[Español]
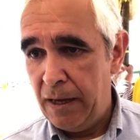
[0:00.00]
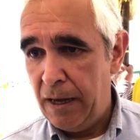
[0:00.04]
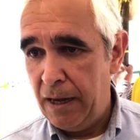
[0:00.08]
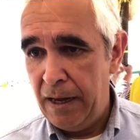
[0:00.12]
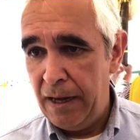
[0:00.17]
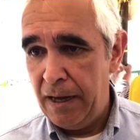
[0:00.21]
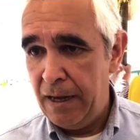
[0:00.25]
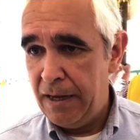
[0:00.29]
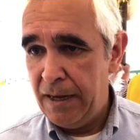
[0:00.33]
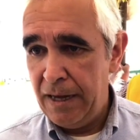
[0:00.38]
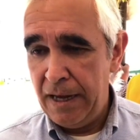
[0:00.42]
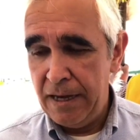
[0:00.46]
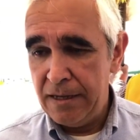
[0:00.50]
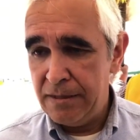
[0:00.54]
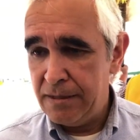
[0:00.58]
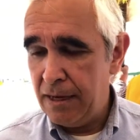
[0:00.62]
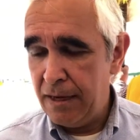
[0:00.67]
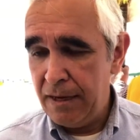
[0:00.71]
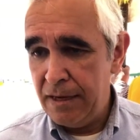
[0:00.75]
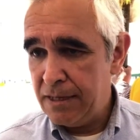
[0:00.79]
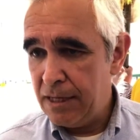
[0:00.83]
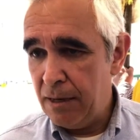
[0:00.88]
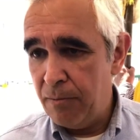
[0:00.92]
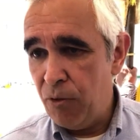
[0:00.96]
Eh, y
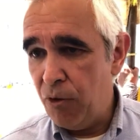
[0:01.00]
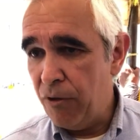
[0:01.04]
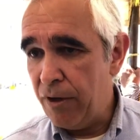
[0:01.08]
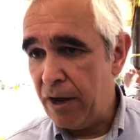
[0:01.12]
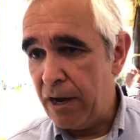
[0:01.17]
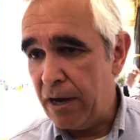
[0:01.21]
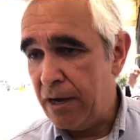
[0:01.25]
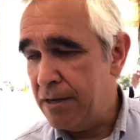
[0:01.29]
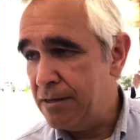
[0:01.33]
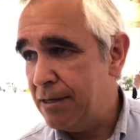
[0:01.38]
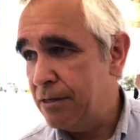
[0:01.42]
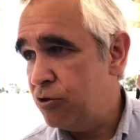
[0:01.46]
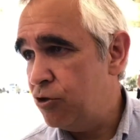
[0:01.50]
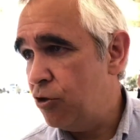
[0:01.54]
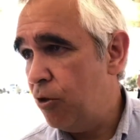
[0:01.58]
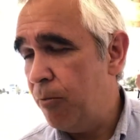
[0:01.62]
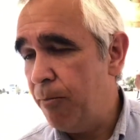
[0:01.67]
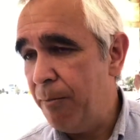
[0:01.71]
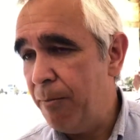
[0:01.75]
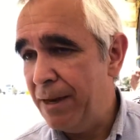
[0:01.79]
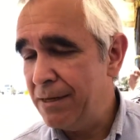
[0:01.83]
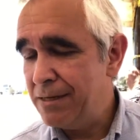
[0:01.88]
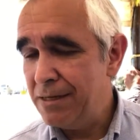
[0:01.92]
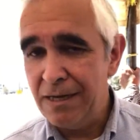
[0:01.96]
esa, esa
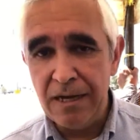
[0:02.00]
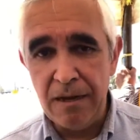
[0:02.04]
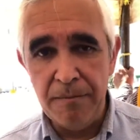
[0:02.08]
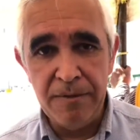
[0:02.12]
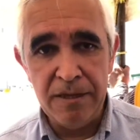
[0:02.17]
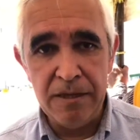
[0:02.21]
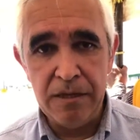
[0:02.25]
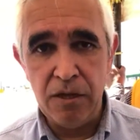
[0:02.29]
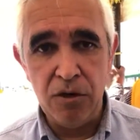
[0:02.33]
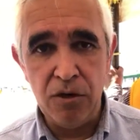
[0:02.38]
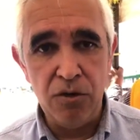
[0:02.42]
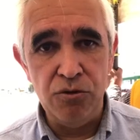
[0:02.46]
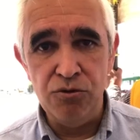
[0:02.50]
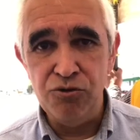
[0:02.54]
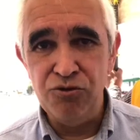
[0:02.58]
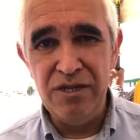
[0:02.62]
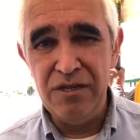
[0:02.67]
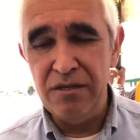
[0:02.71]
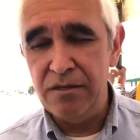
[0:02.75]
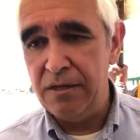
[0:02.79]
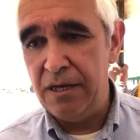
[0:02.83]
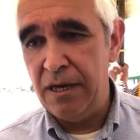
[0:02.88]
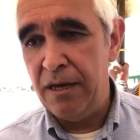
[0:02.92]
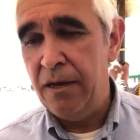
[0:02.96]
modernización básicamente
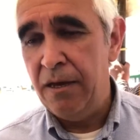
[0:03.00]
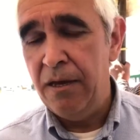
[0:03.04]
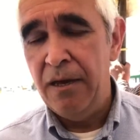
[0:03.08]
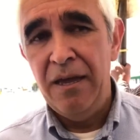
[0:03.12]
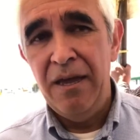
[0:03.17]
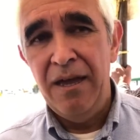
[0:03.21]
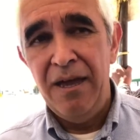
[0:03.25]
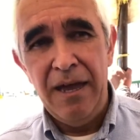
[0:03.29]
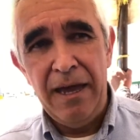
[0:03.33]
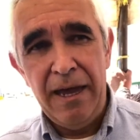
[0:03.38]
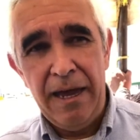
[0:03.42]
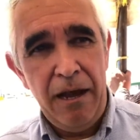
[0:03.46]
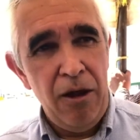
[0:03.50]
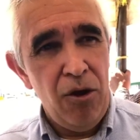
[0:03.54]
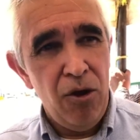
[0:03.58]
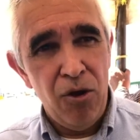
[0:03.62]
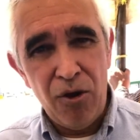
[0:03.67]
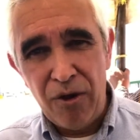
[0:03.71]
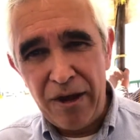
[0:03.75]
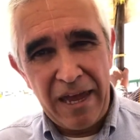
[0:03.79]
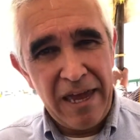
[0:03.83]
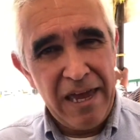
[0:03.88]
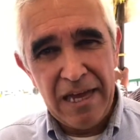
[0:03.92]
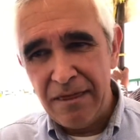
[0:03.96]
consiste en
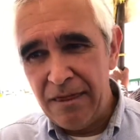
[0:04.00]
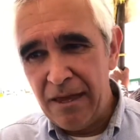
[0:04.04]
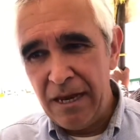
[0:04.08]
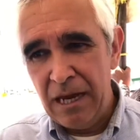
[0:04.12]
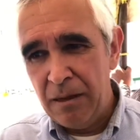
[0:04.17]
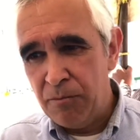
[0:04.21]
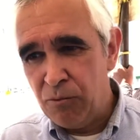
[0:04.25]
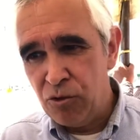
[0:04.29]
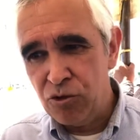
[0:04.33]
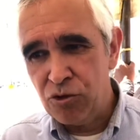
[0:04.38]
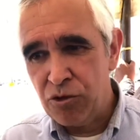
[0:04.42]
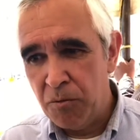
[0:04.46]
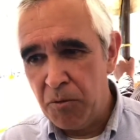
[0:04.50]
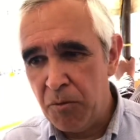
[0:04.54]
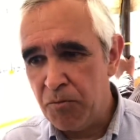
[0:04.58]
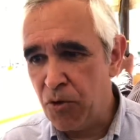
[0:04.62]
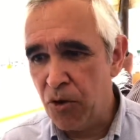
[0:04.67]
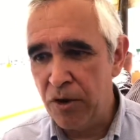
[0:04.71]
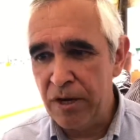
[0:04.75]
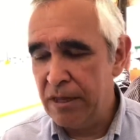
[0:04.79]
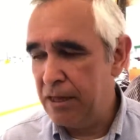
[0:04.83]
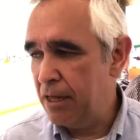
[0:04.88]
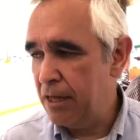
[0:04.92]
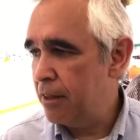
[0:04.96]
lo que ya tenemos como
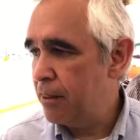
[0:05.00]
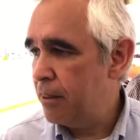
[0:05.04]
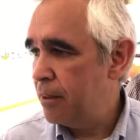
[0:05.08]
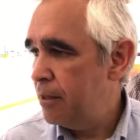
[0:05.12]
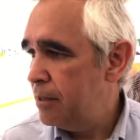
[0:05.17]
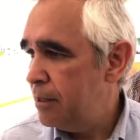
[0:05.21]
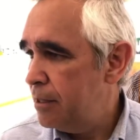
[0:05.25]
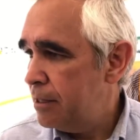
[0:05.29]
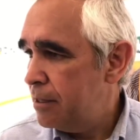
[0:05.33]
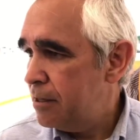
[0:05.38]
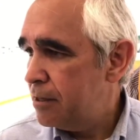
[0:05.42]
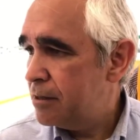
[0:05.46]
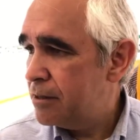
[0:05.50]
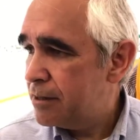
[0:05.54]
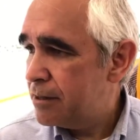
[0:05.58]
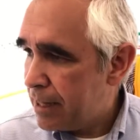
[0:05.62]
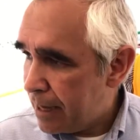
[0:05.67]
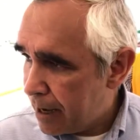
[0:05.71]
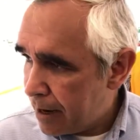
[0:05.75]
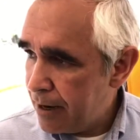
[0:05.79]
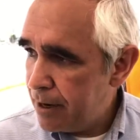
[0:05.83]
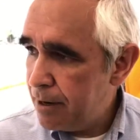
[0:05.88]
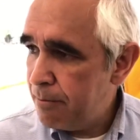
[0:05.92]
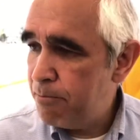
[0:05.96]
prioridad,
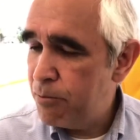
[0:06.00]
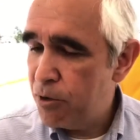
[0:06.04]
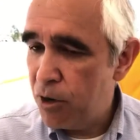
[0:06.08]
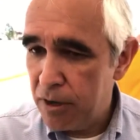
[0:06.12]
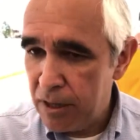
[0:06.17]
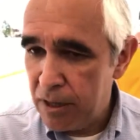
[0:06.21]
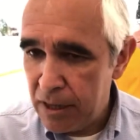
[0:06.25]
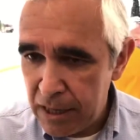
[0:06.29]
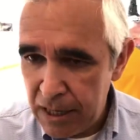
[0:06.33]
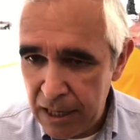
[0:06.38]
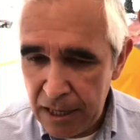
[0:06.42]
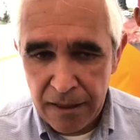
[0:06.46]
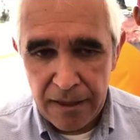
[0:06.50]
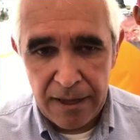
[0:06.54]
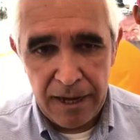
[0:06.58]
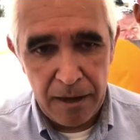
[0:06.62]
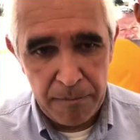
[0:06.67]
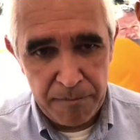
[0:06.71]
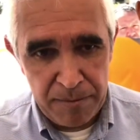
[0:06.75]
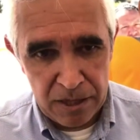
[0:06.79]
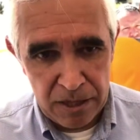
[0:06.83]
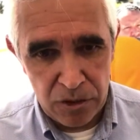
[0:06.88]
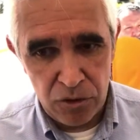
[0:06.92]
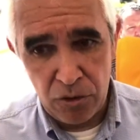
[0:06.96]
darle prioridad
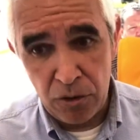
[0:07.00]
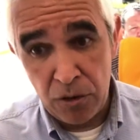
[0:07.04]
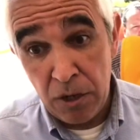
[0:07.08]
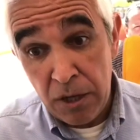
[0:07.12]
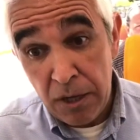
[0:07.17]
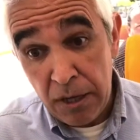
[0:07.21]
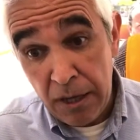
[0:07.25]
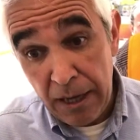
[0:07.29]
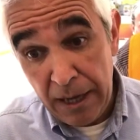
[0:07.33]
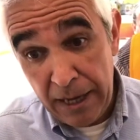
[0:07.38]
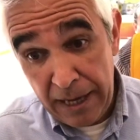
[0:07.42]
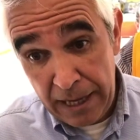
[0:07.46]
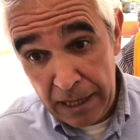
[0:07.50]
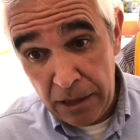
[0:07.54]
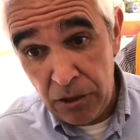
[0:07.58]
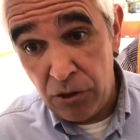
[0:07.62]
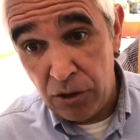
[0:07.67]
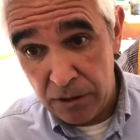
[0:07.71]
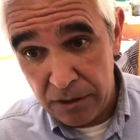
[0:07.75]
al peatón, en